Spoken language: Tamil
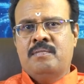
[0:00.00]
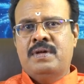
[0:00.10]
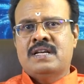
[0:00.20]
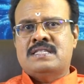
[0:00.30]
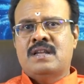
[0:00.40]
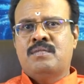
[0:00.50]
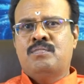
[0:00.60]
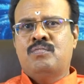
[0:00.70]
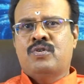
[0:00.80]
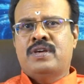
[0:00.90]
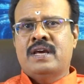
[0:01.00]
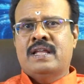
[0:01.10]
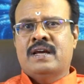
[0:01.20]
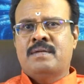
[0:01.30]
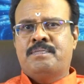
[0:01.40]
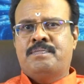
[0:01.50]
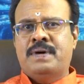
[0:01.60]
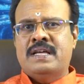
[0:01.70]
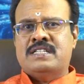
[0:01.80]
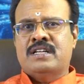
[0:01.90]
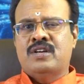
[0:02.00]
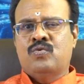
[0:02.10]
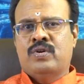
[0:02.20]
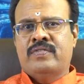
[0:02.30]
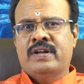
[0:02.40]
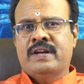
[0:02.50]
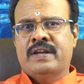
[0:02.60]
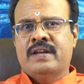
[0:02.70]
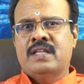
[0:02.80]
பிறகு சில முக்கிய கிரக பயிற்சிகளையும் கூறிவிடுகின்றேன்